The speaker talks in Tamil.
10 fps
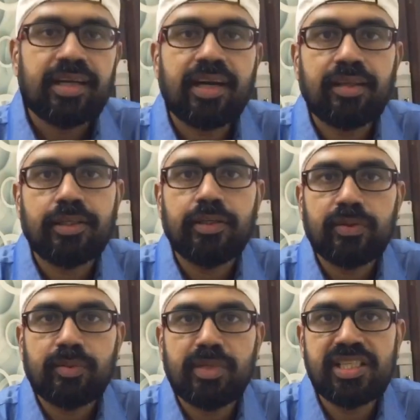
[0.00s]
கிட்டத்தட்ட
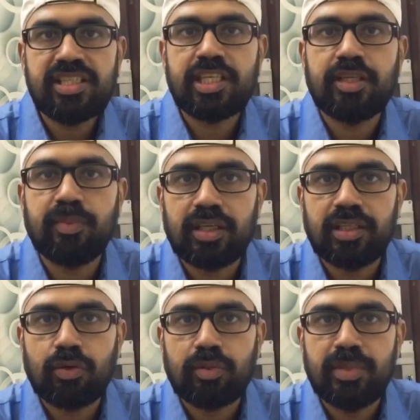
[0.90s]
ஒரு மெஜிஷியன் மாதிரி
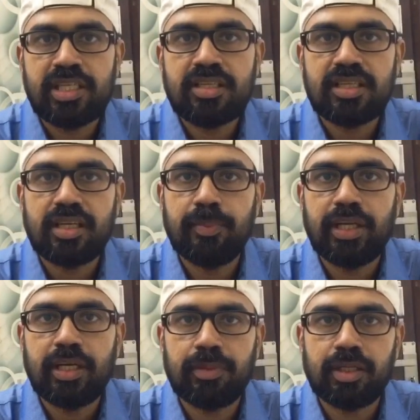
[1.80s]
தான் ஒரு மெஜிஷியன்
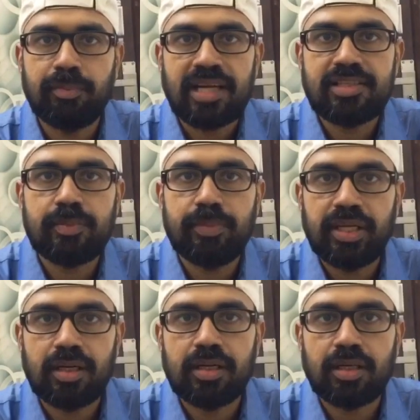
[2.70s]
எப்படி நமக்கு மேஜிக்
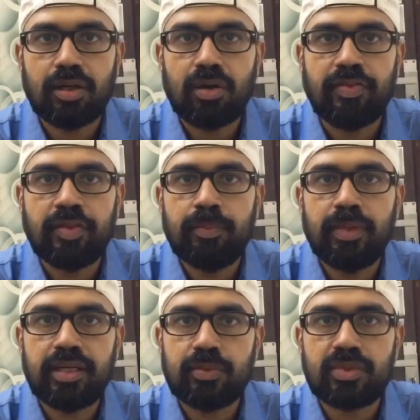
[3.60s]
பண்ணி காட்டுறாரோ அந்த
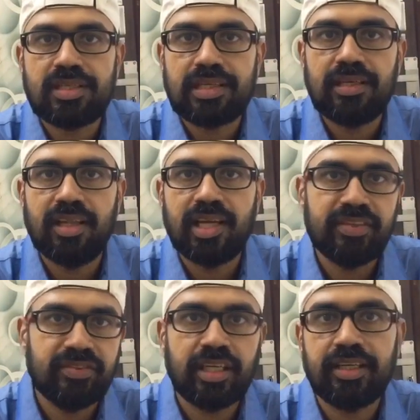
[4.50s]
மாதிரி ஒரு ஸ்கில் தான்
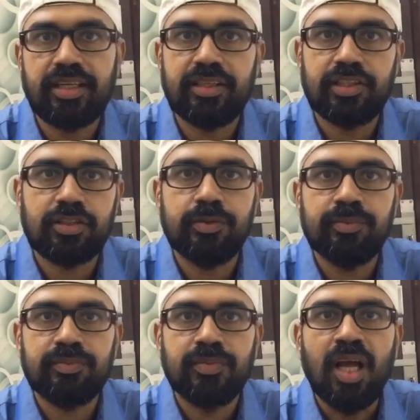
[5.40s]
இவங்கக்கிட்ட இருக்கும்